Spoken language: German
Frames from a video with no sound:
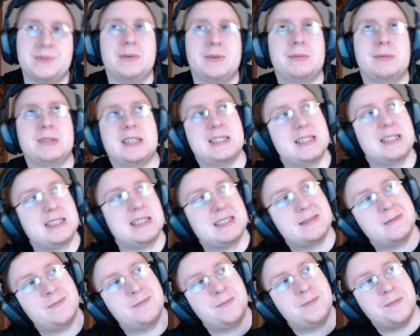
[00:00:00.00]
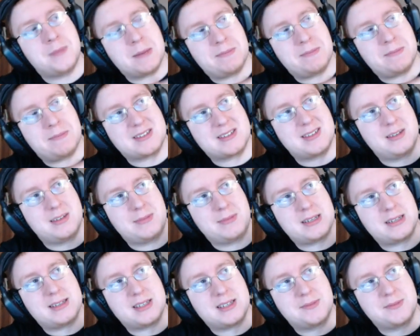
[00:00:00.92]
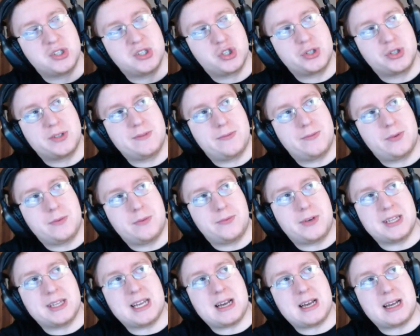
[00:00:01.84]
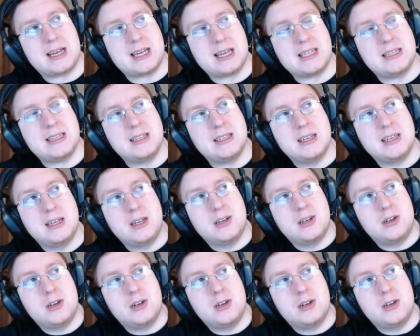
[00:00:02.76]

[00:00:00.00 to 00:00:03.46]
wenn wir dann den nächsten Mapwechsel machen, dass wir schon von vornherein